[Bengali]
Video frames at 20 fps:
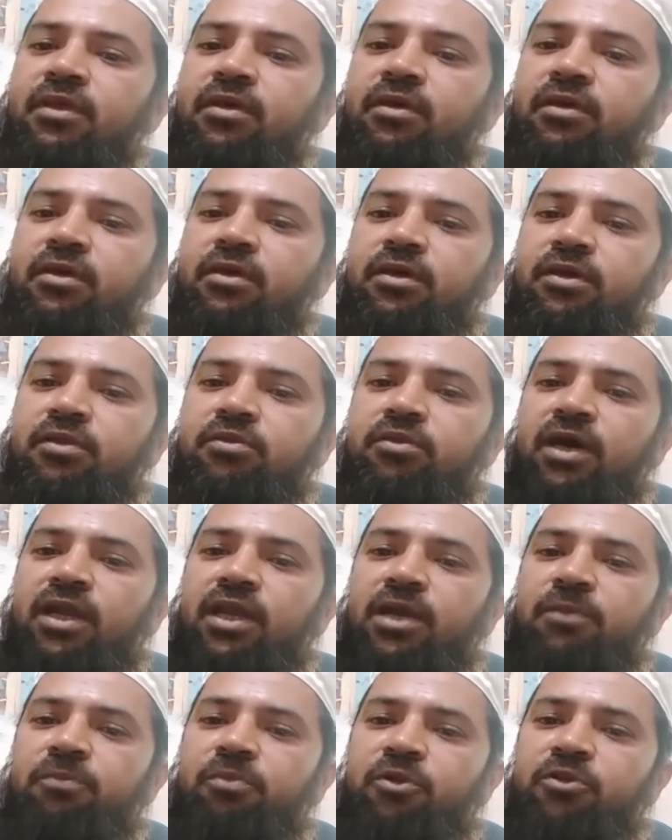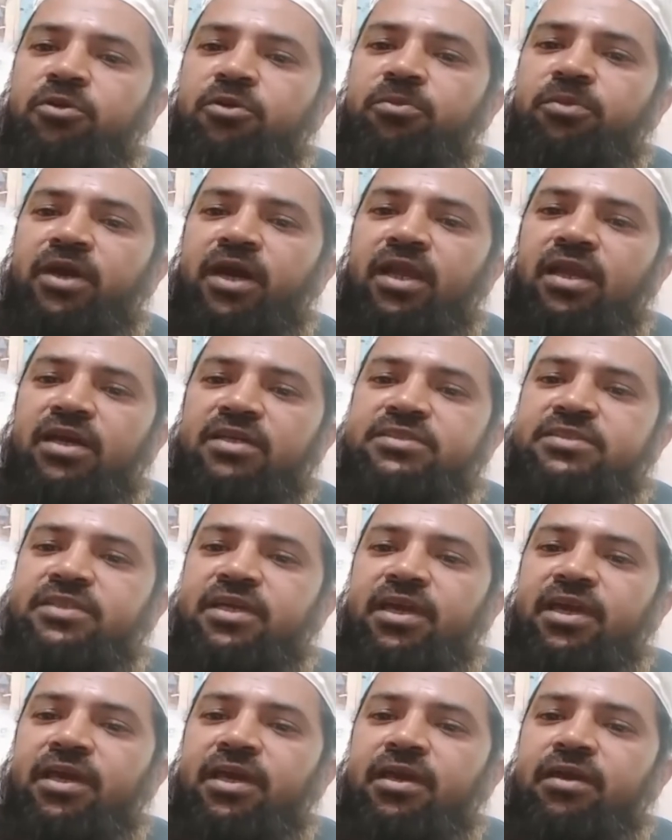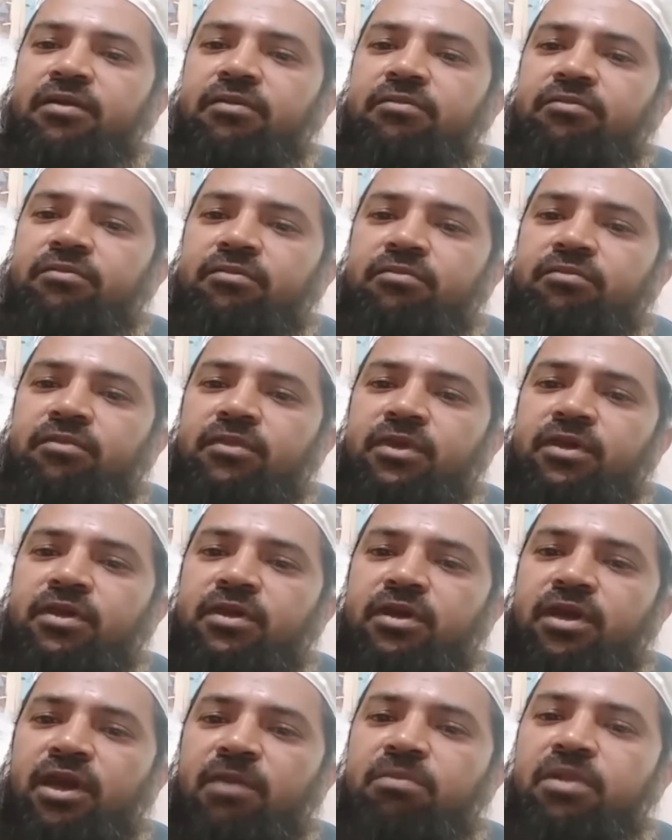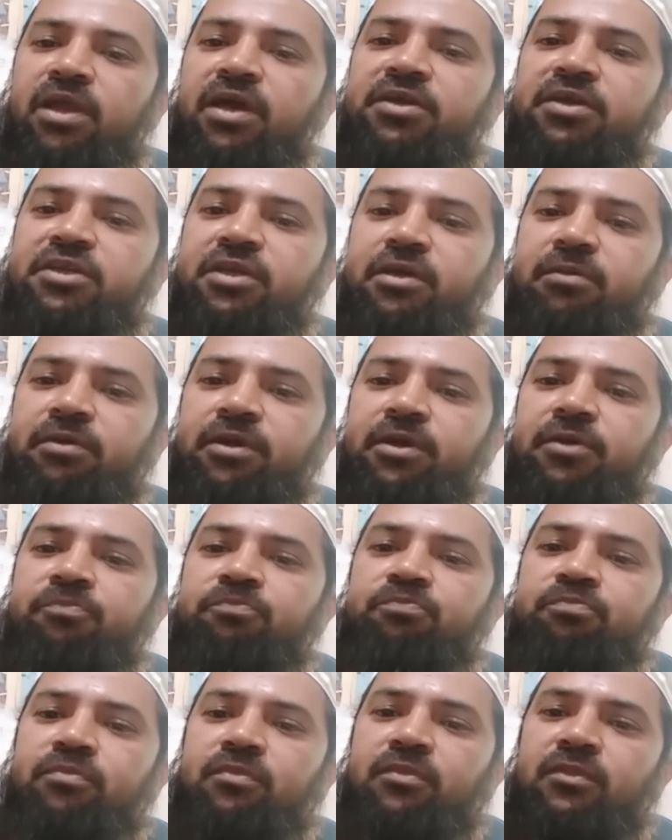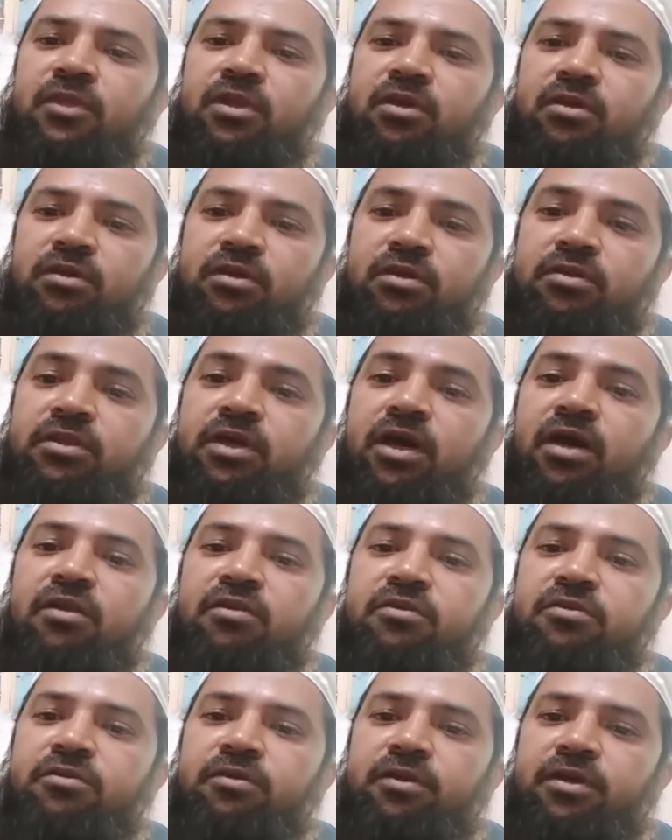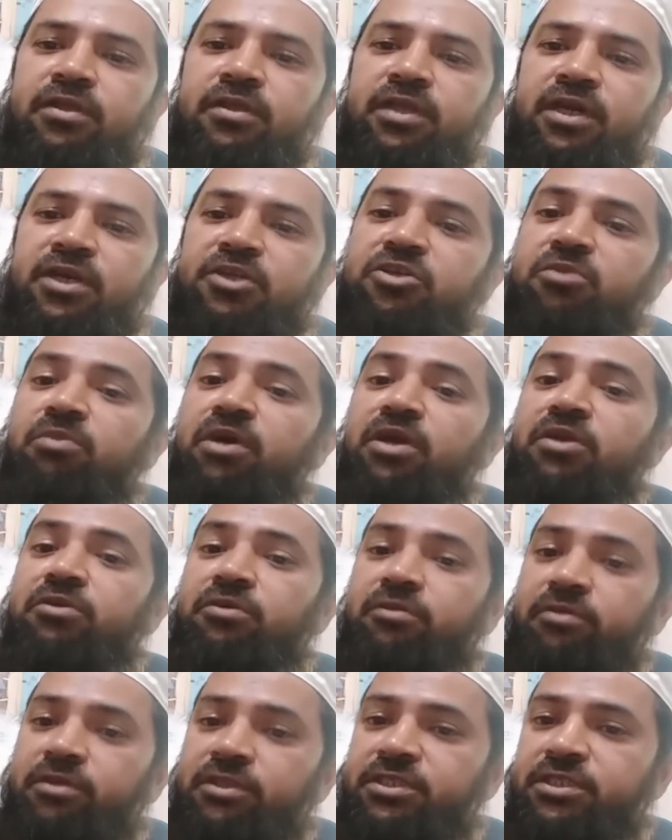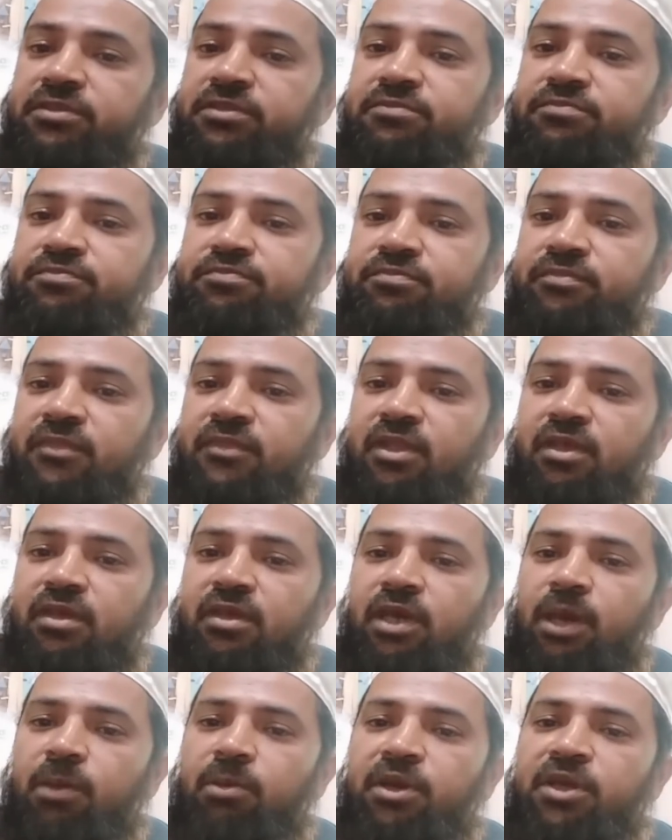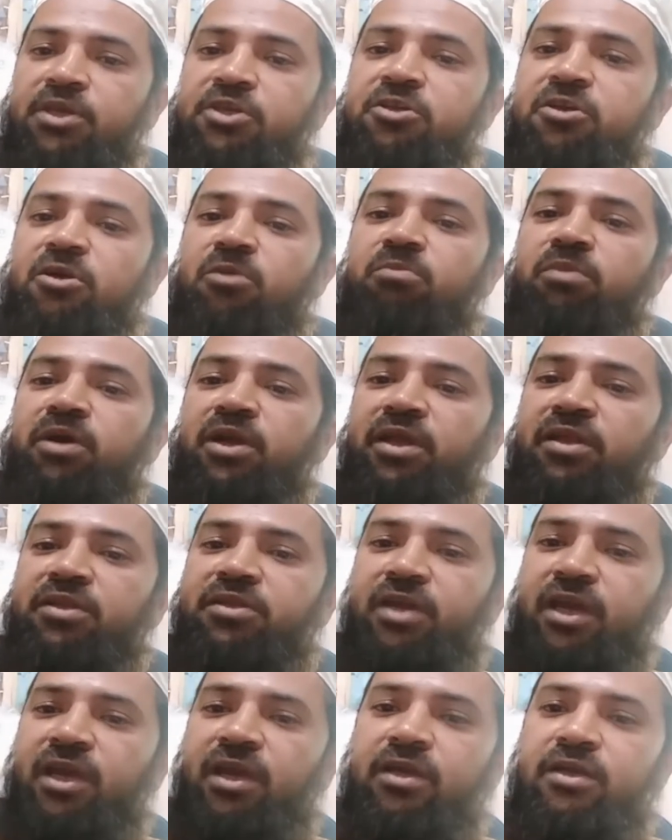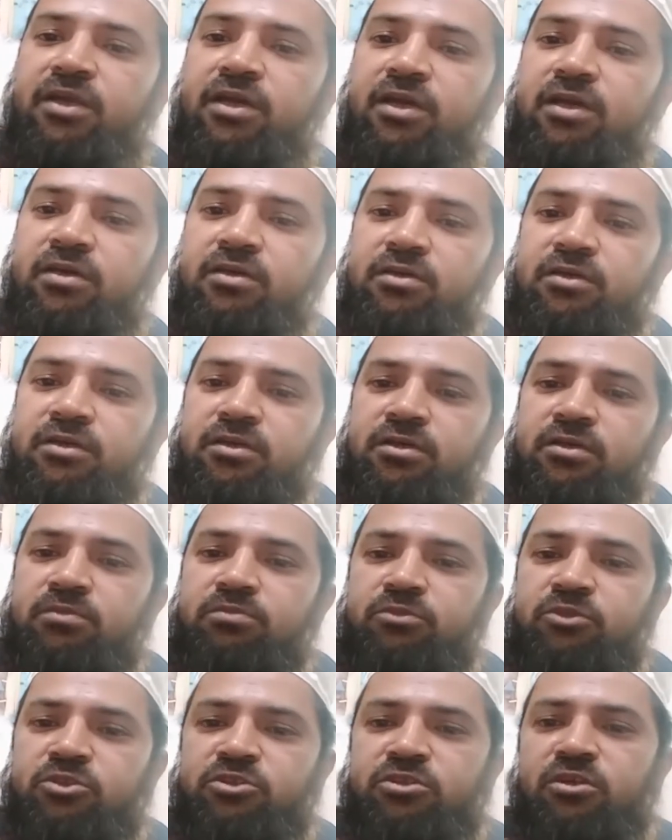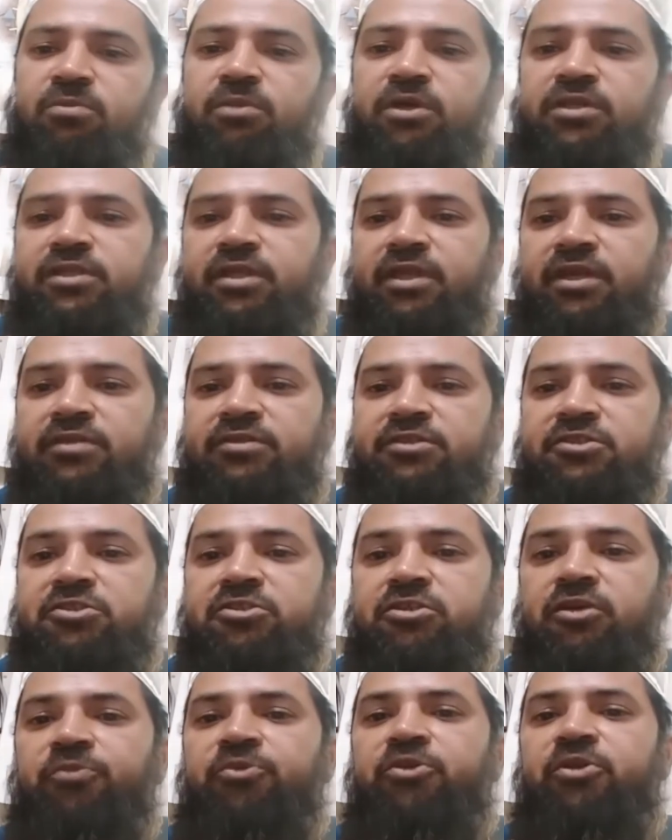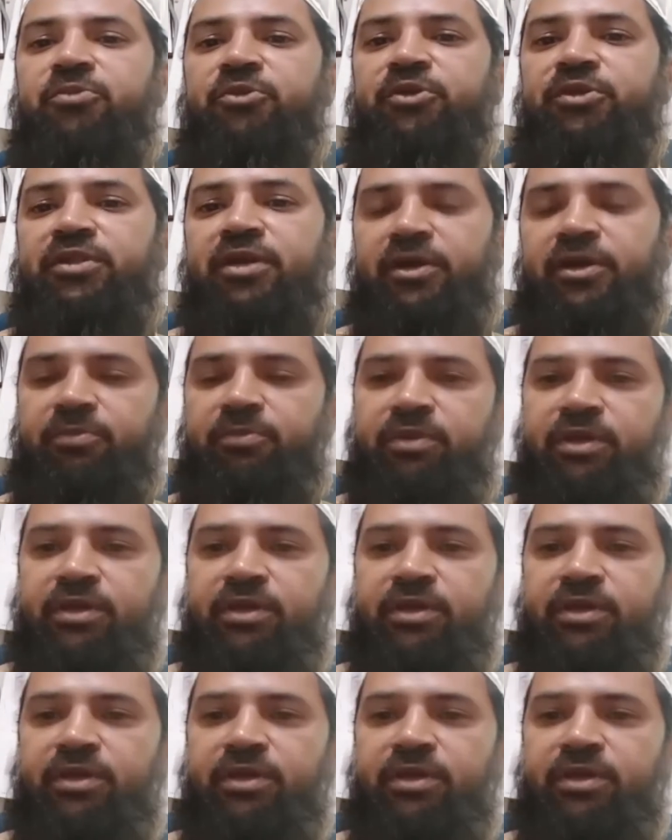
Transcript: কিন্তু আল্লাহ প্রথমে আলাক্সাকে ক্যাবলা হিসেবে নির্ধারণ করে তাকে সম্মানিত করেছেন এবং এই সম্মানের জায়গাটা মুসলমানদের কাছে সবসময় থাকবে